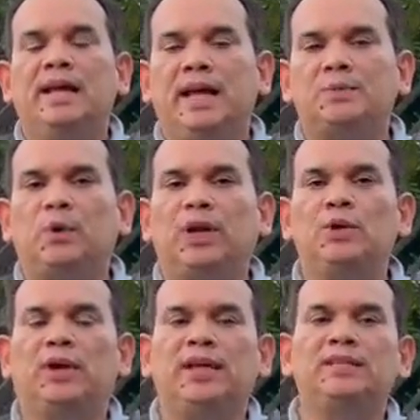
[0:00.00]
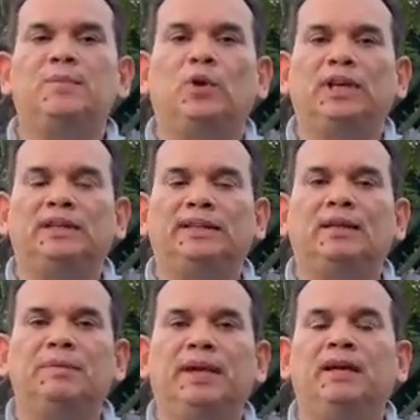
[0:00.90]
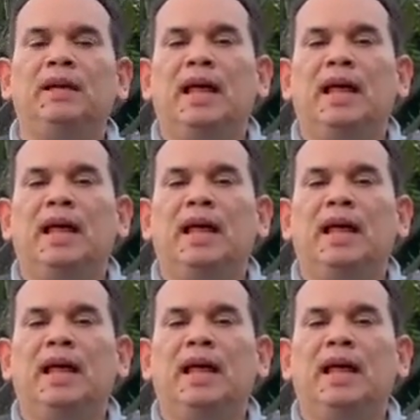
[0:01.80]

Es por ello que es importante también